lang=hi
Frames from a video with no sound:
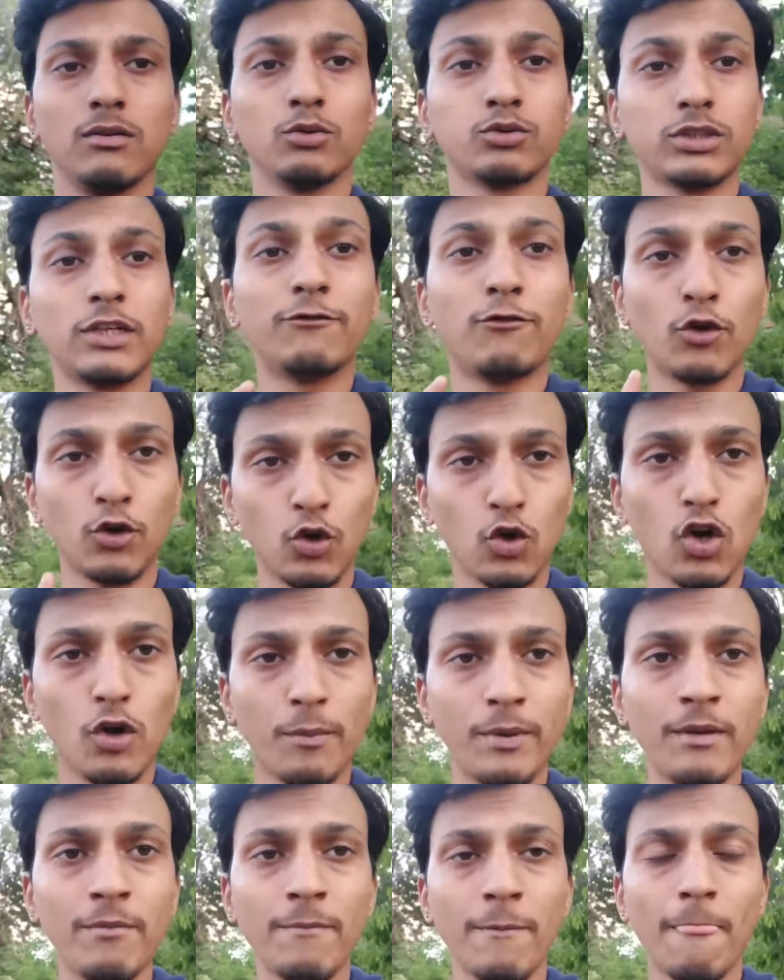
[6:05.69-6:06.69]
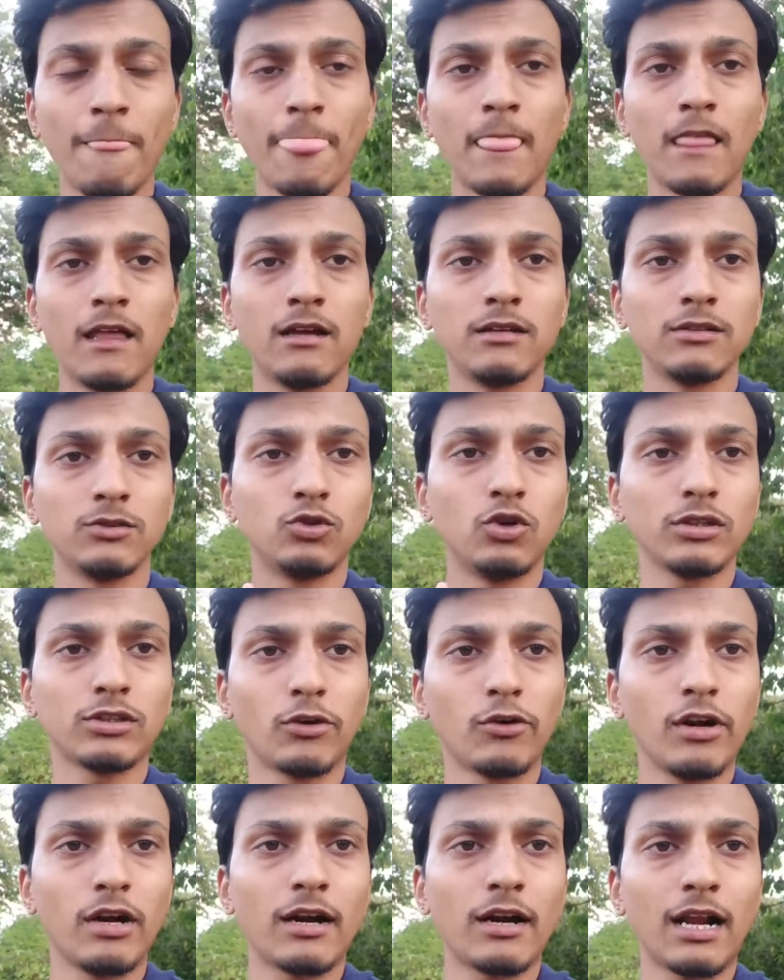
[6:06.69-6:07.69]
उसकी फ़ोटोकॉपी जो
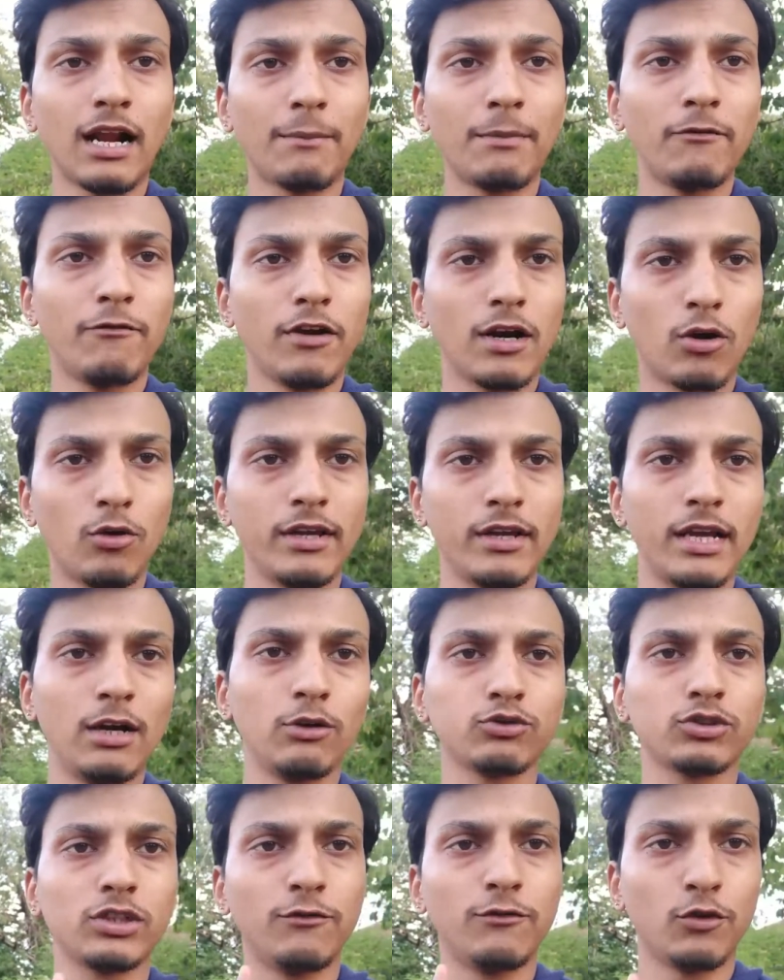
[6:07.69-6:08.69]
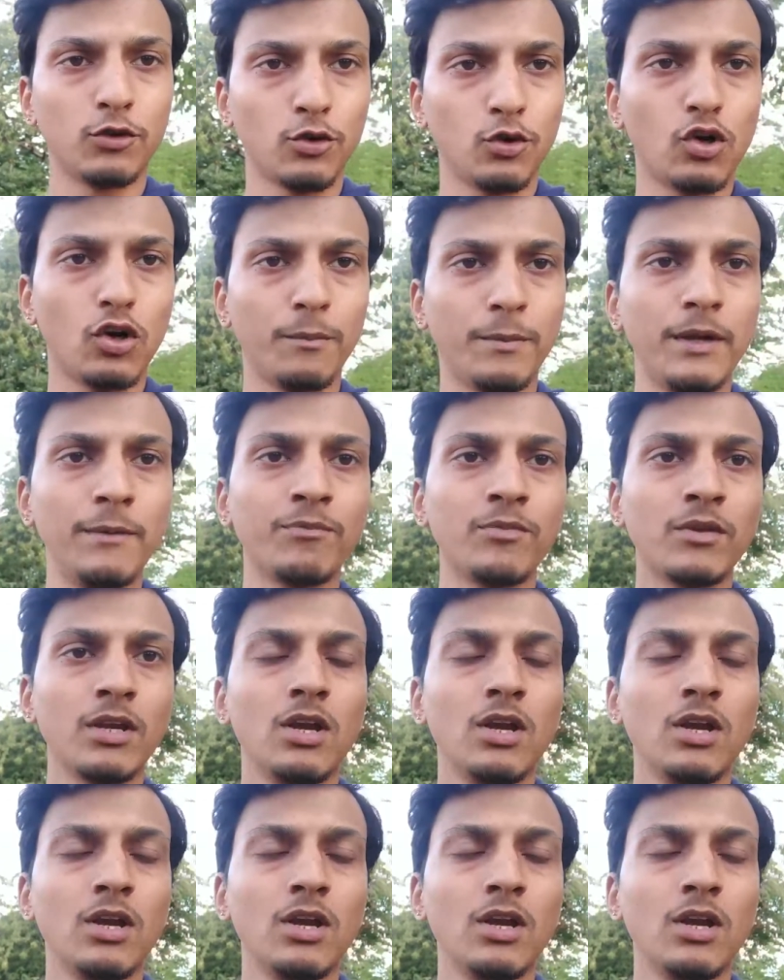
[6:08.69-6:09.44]
अथॉरिटी लेटर आपने फिलआउट किया है उसकी फ़ोटोकॉपी